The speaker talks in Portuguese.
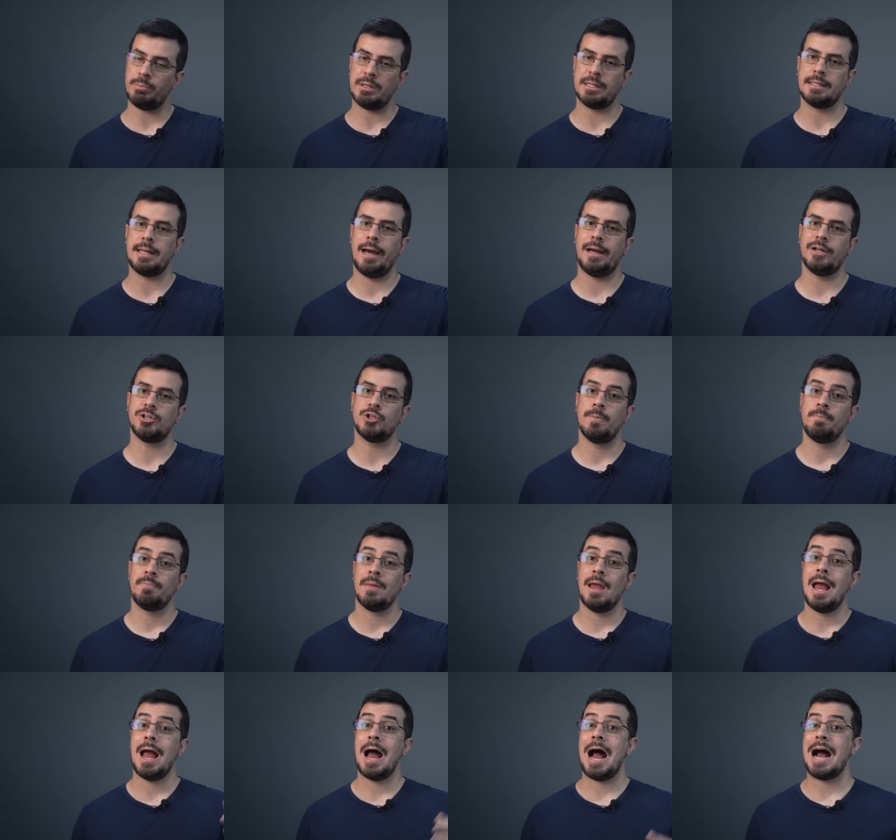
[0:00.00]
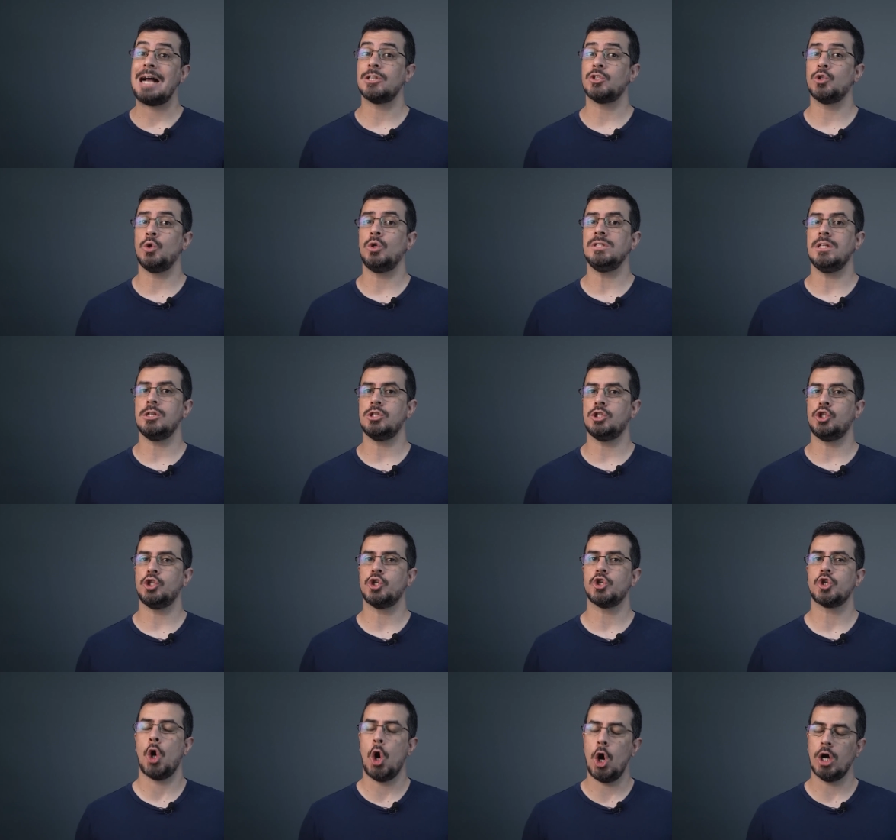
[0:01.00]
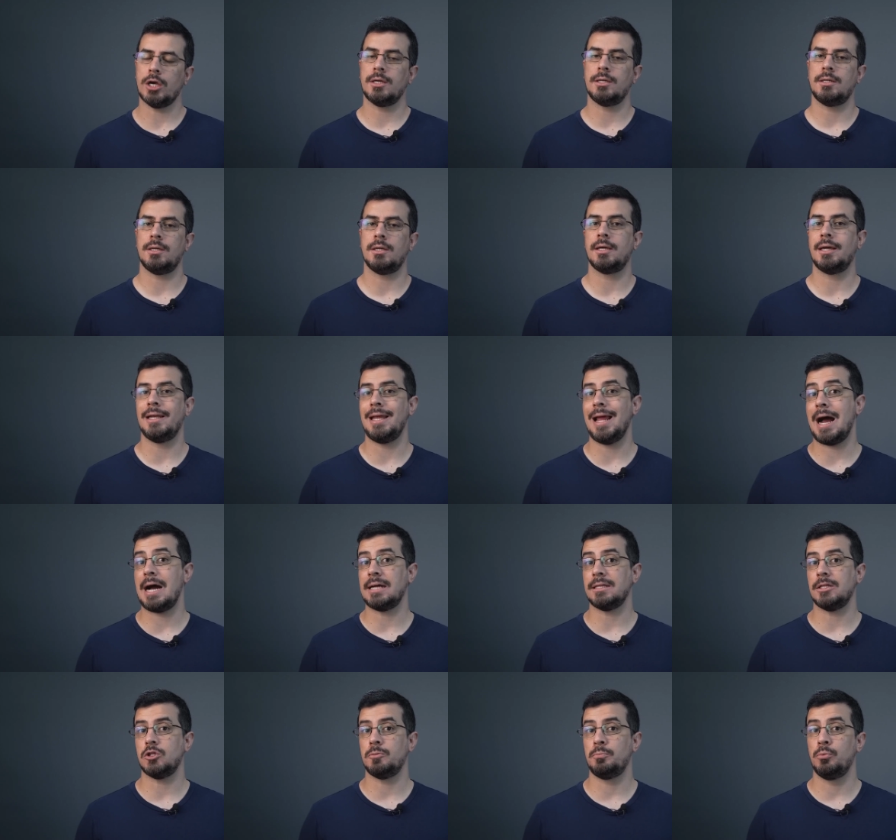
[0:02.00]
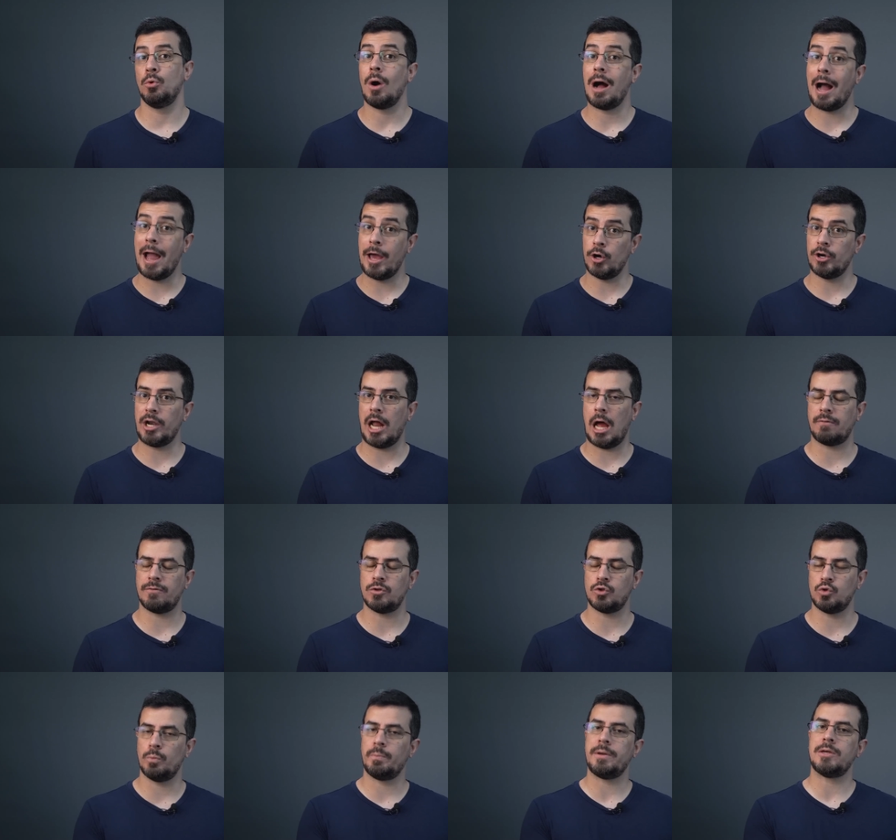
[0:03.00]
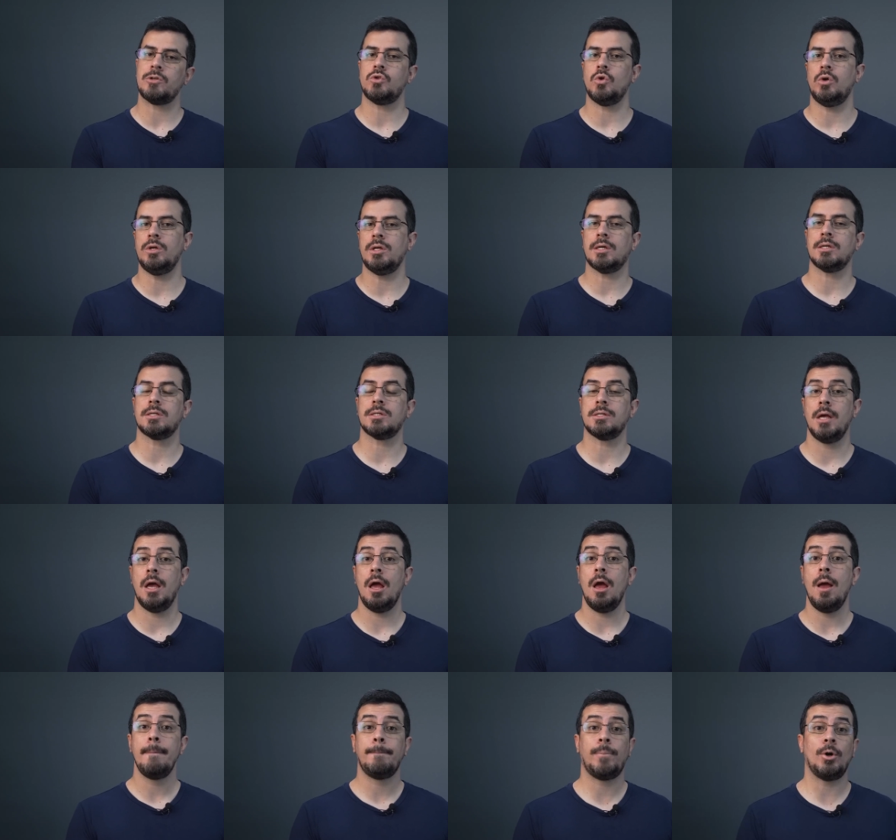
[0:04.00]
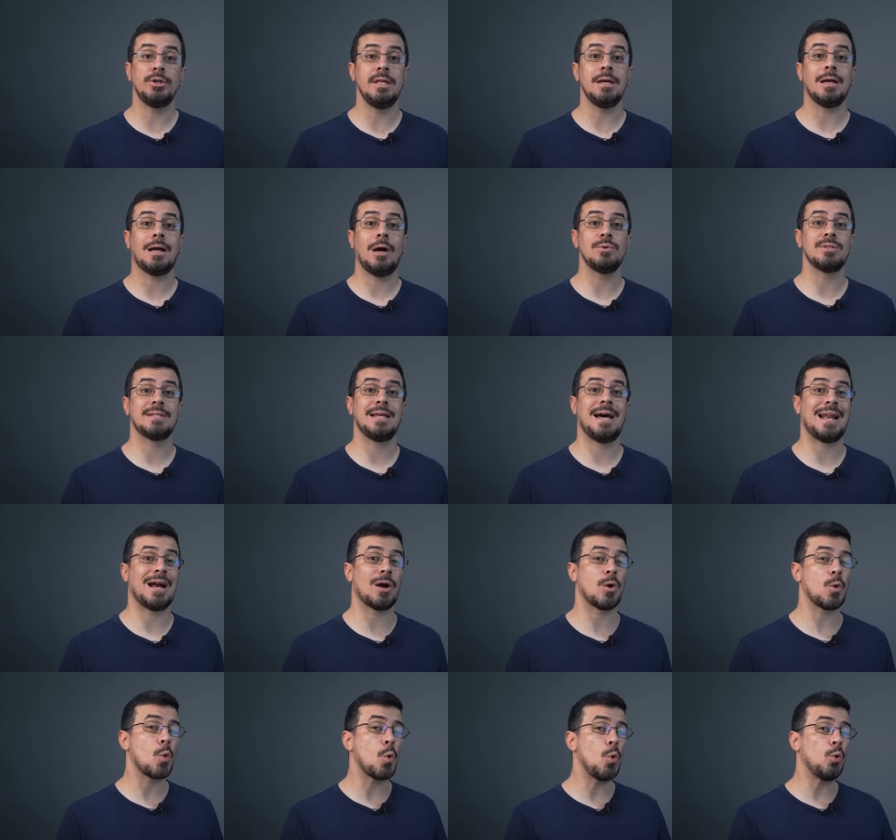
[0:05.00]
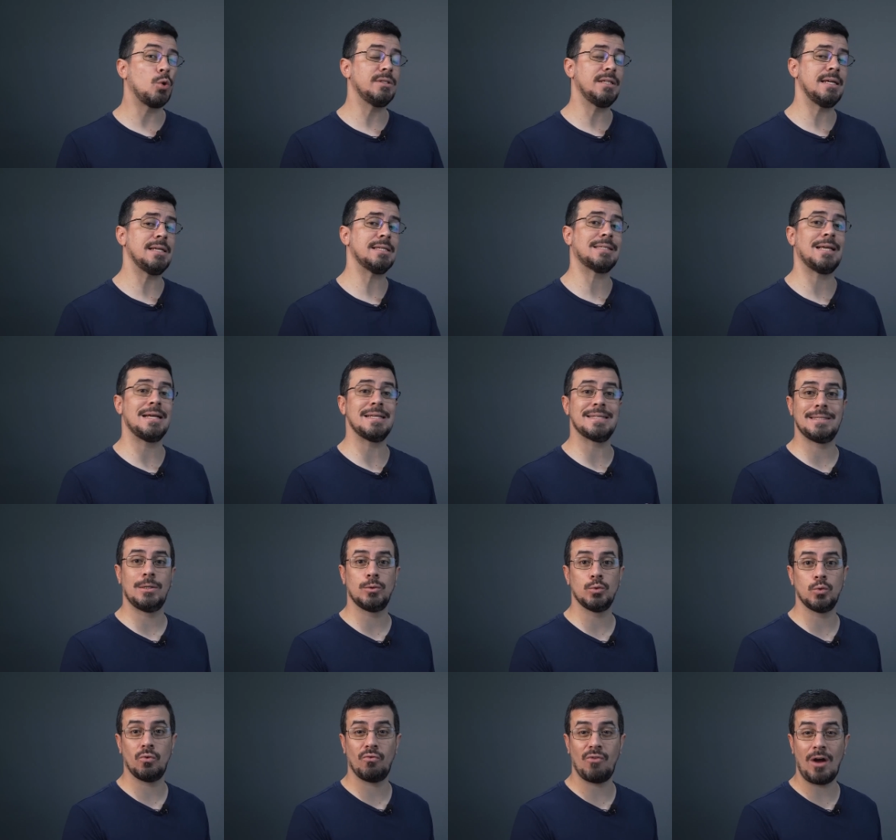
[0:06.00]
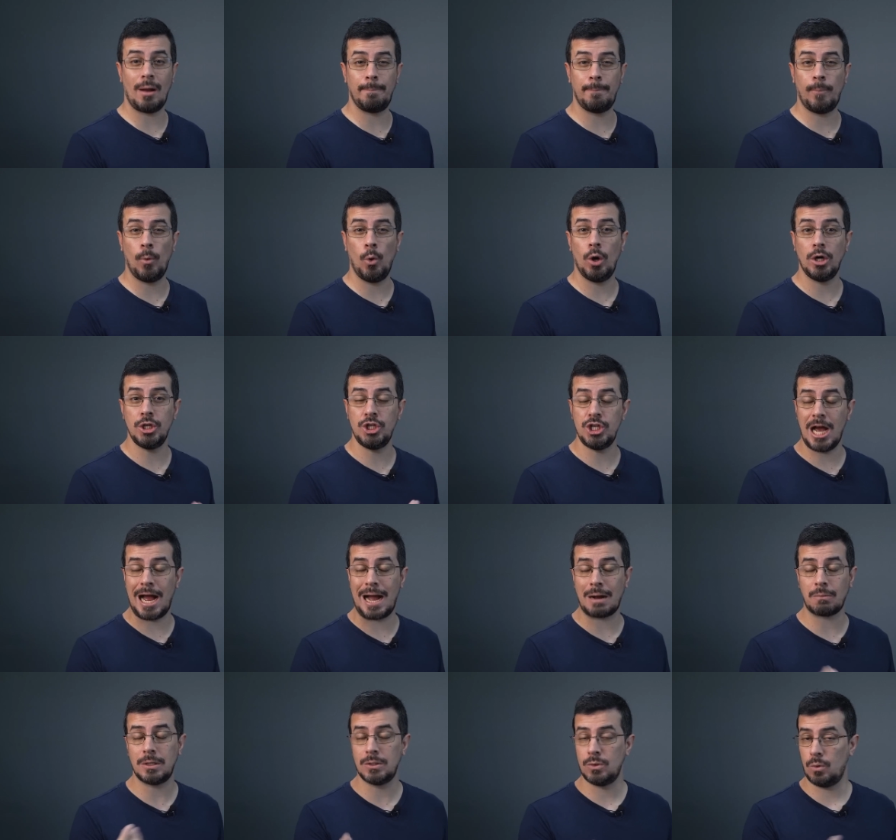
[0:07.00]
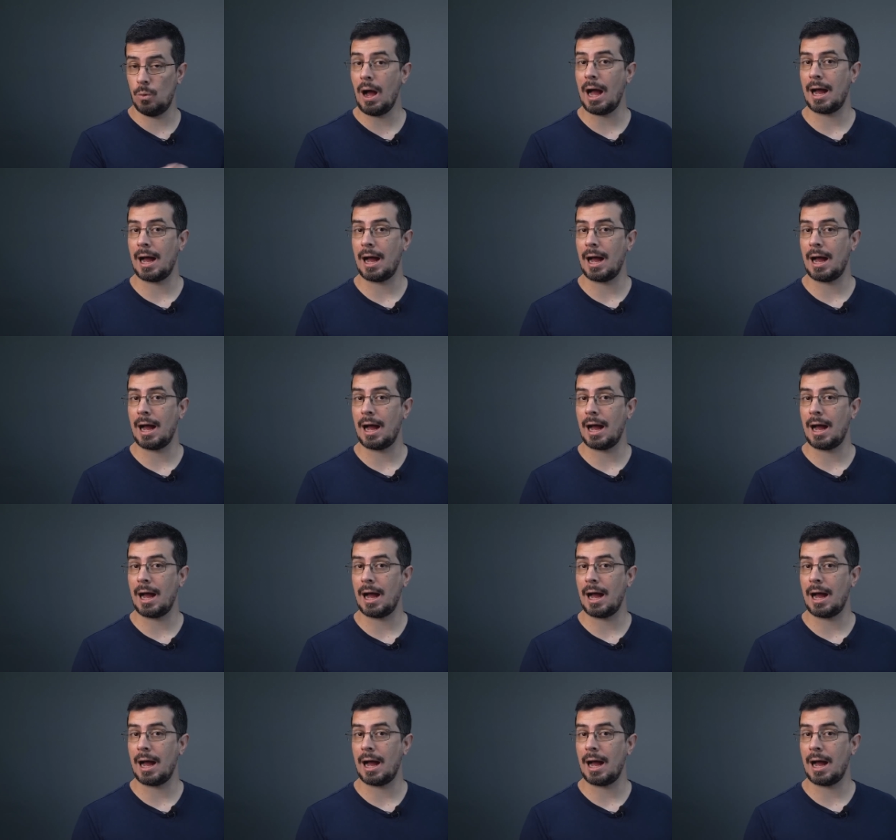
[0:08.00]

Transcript: umidade, as ondas de choque criadas por aeronaves supersônicas podem causar a condensação do vapor de água no